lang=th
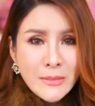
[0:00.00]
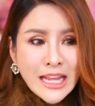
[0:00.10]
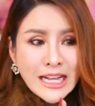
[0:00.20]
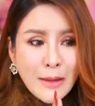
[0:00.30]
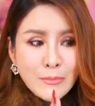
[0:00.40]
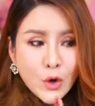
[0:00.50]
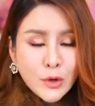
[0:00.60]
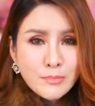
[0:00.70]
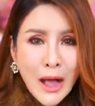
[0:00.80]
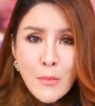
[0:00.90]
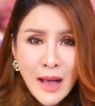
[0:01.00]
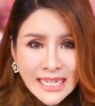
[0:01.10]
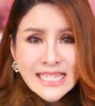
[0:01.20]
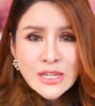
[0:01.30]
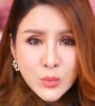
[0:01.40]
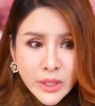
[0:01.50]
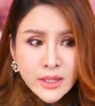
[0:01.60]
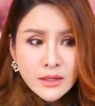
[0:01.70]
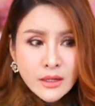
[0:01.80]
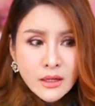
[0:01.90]
นที่ไม่ได้กำหนดเป้าหมายในชี
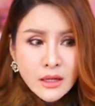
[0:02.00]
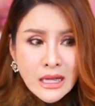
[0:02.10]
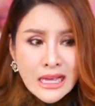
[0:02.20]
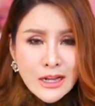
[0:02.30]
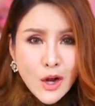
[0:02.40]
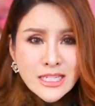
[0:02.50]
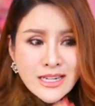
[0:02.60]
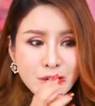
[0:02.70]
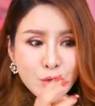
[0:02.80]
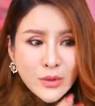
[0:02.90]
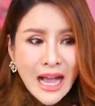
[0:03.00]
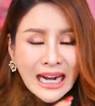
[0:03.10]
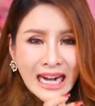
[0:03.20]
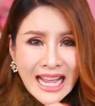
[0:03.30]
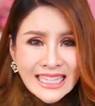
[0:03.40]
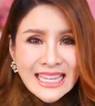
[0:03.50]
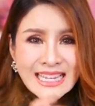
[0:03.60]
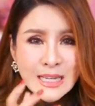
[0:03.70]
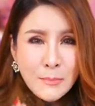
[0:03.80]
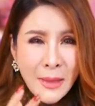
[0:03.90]
วิตก็จะดึงดูดอะไร
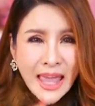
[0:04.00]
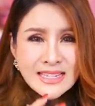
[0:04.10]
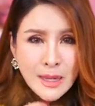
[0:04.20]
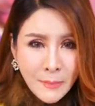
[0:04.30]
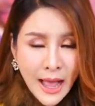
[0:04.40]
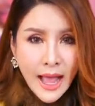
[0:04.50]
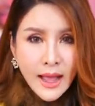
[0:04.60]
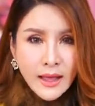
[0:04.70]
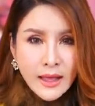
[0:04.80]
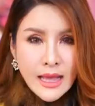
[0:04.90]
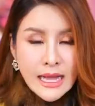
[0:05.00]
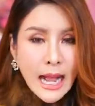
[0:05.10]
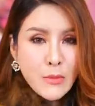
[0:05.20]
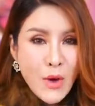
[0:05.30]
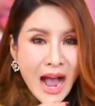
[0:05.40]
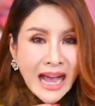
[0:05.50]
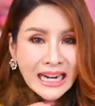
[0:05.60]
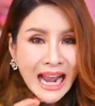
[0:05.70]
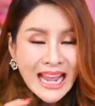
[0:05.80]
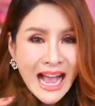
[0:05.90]
ที่สเปะสปะคำว่า
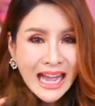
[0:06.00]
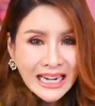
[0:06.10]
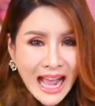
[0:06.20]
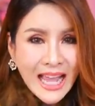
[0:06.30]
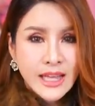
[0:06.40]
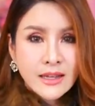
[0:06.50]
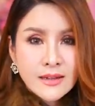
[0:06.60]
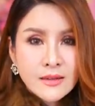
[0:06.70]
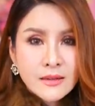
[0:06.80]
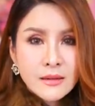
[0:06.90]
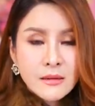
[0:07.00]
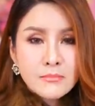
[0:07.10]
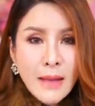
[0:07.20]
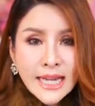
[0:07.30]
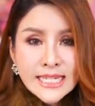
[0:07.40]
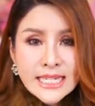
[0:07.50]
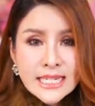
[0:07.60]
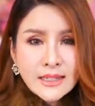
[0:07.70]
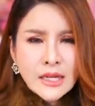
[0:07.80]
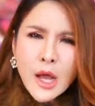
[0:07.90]
อะไรอะไรหมาย
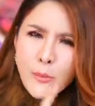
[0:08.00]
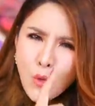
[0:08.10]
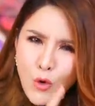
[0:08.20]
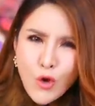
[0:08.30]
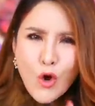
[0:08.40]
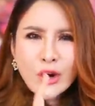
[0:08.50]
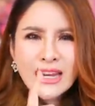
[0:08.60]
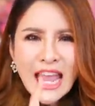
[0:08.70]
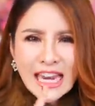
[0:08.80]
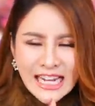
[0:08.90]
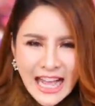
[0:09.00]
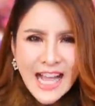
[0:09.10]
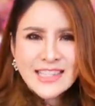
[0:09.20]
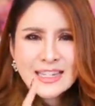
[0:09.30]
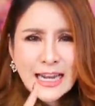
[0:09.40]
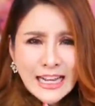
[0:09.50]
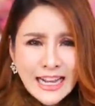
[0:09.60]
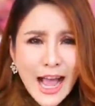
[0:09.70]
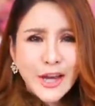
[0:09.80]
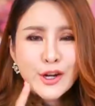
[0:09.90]
ถึงผู้คนเหตุการณ์สถาน
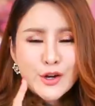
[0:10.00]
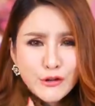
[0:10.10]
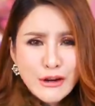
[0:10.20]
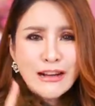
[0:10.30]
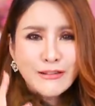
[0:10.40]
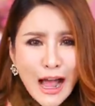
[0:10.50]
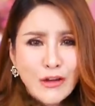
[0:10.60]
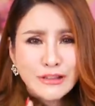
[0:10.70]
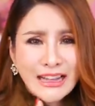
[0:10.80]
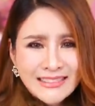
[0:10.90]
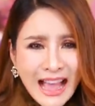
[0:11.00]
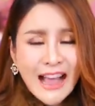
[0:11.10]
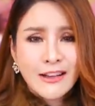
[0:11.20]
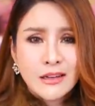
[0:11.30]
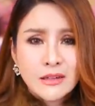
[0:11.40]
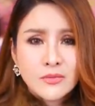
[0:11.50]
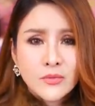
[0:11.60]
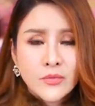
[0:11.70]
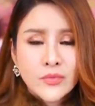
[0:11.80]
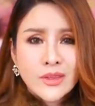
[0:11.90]
การณ์เรื่องราวต่า
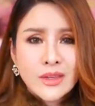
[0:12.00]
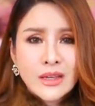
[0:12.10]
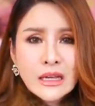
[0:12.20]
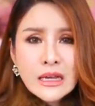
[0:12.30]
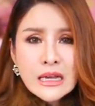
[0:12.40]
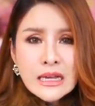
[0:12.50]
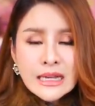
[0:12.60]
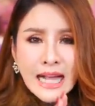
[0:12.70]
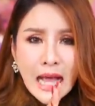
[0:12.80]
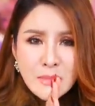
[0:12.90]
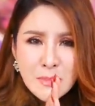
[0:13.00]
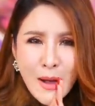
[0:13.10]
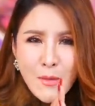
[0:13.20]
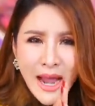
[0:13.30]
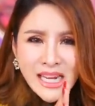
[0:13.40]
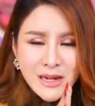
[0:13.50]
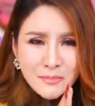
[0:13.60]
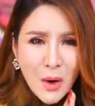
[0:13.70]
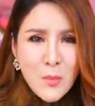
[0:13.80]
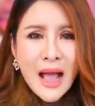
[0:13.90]
งๆการมีเป้าหมายหนึ่
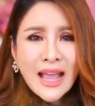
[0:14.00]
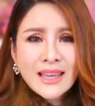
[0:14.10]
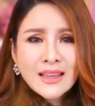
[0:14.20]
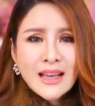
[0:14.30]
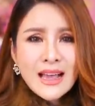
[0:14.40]
งเป้าหมาย